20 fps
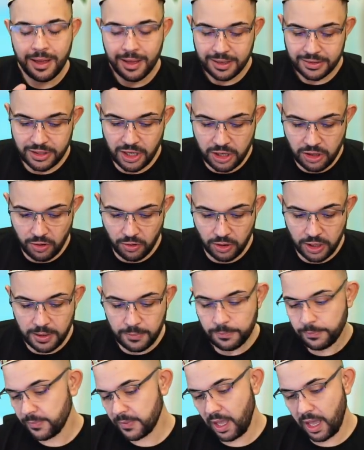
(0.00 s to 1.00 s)

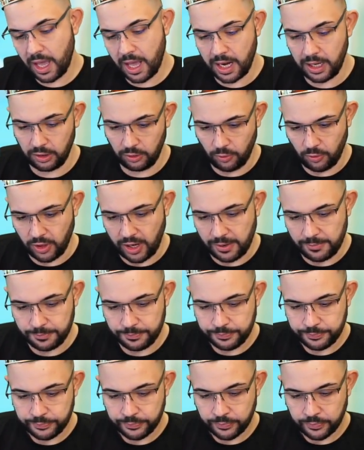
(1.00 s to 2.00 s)
Signori, allora,
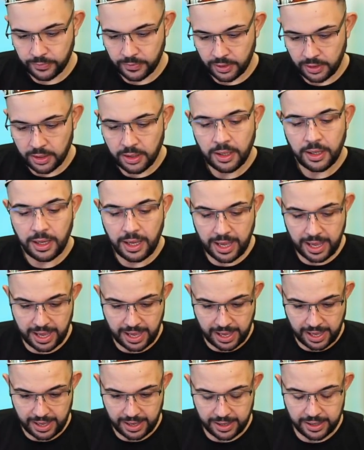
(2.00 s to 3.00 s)
è
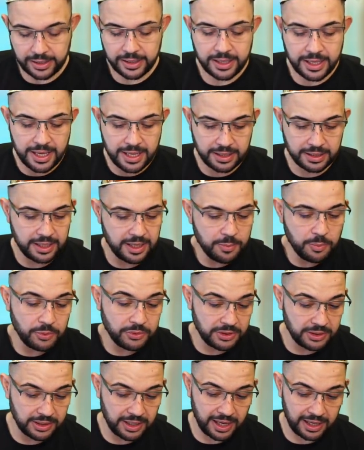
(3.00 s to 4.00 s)
eh, che tipo
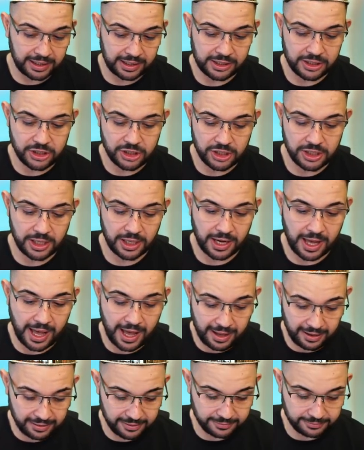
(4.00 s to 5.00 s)
di tech
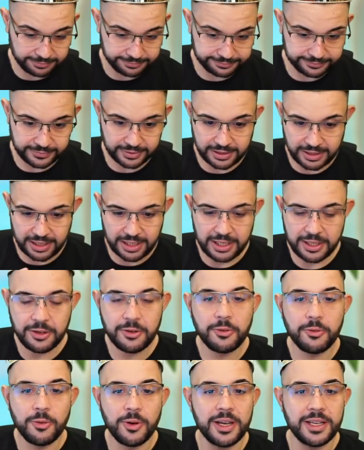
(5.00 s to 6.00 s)
girerà in
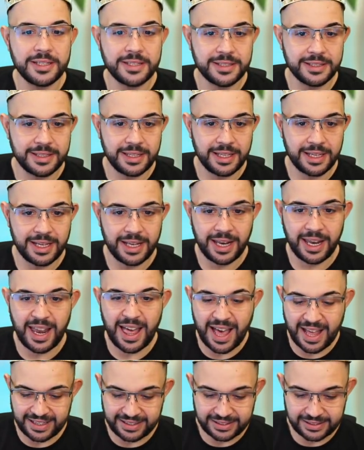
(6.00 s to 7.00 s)
queste
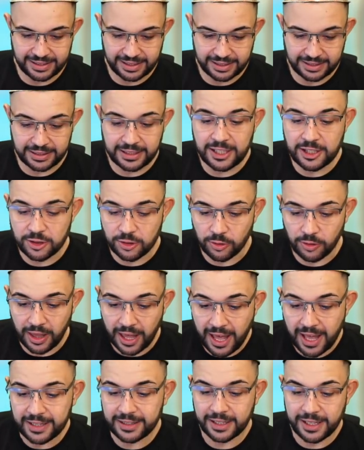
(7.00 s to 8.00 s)
lande
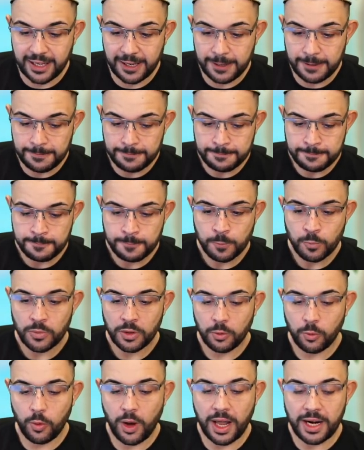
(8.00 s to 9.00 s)
desolate?
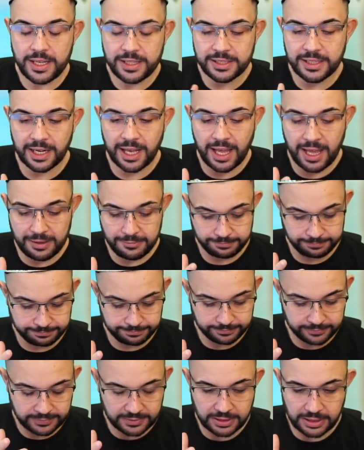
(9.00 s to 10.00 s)
Quale sarà
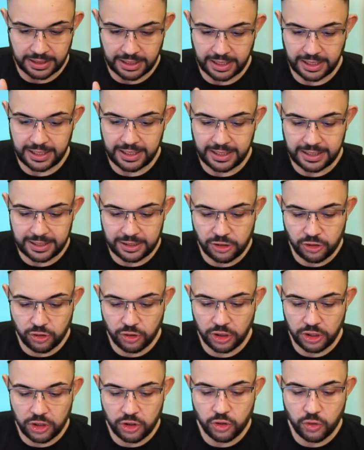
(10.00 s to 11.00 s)
il,
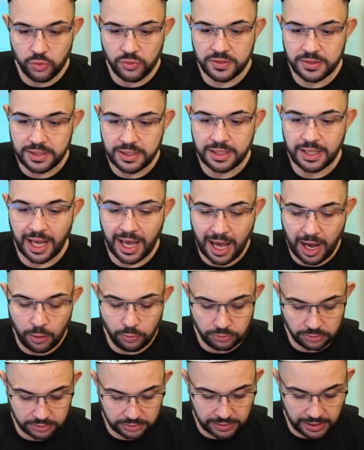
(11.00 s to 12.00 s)
il, i giusti
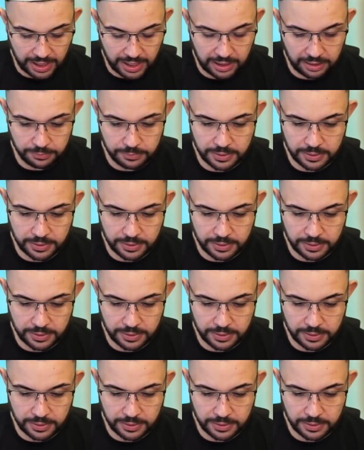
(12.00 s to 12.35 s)
counter?